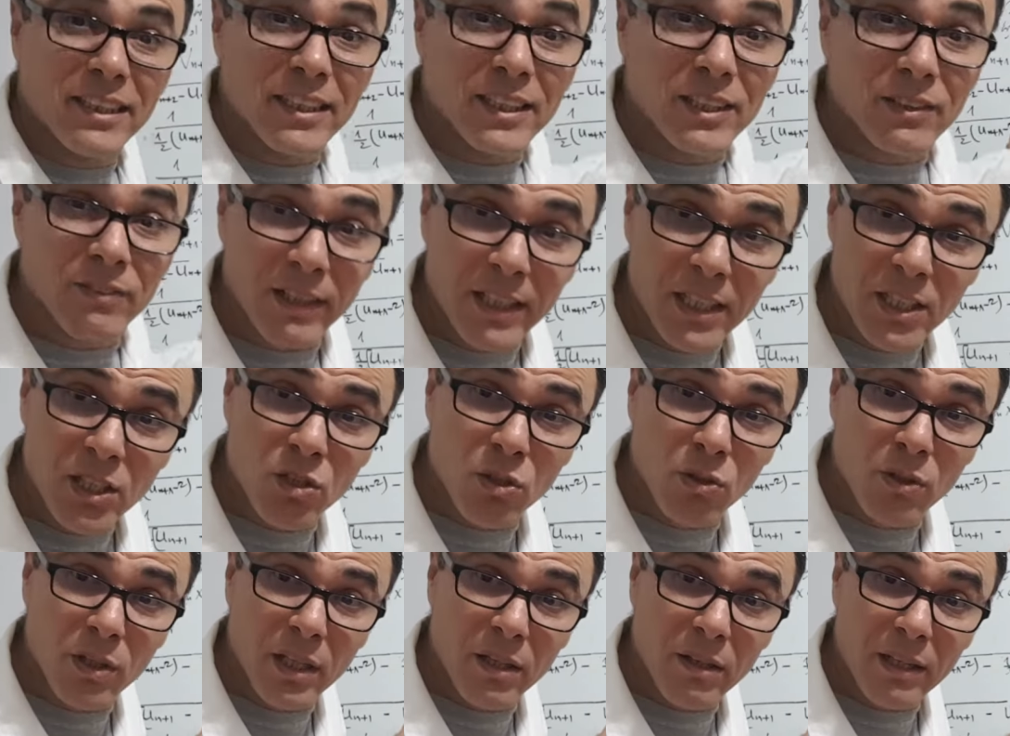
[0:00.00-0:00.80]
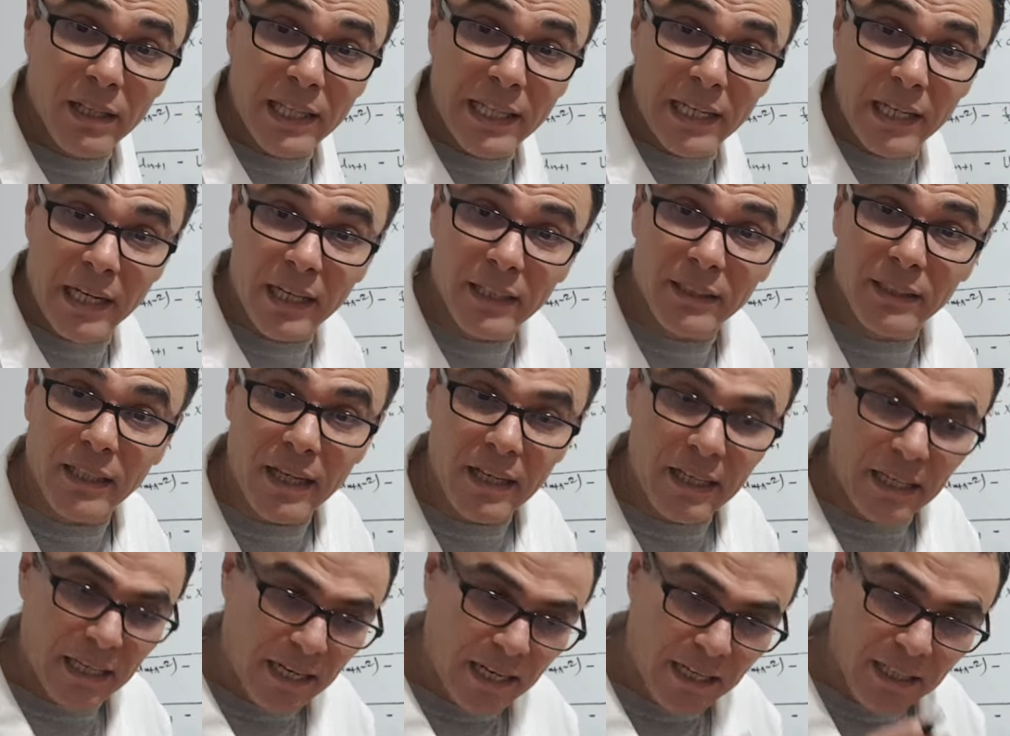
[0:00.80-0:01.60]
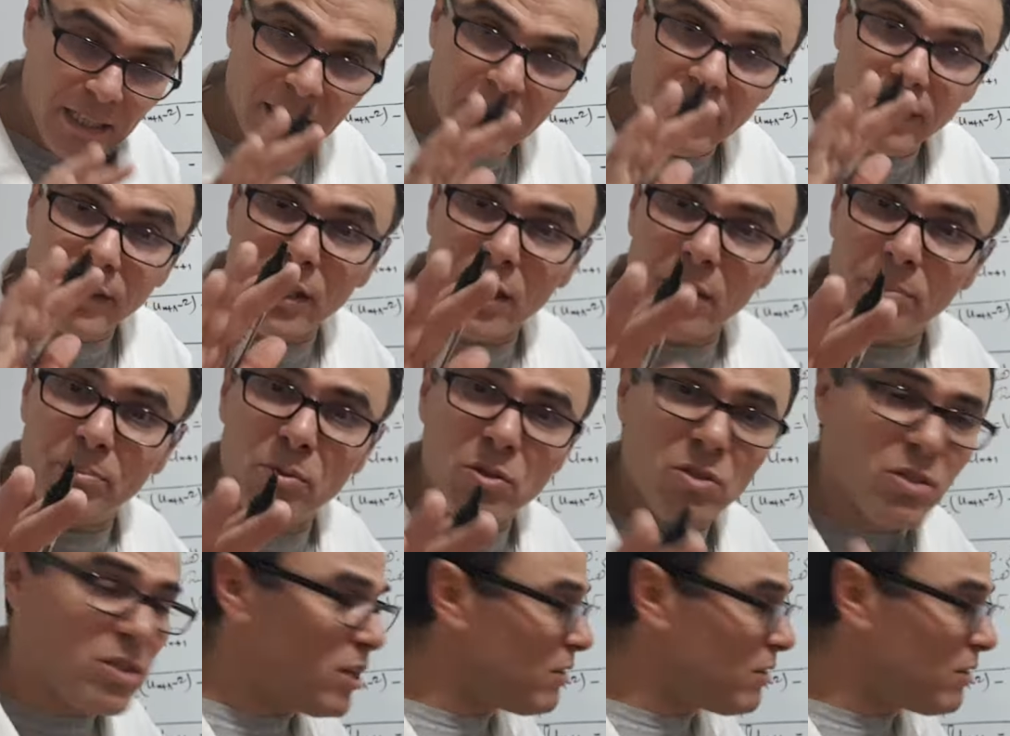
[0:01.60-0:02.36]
تفرج درك اللقطه دير بوز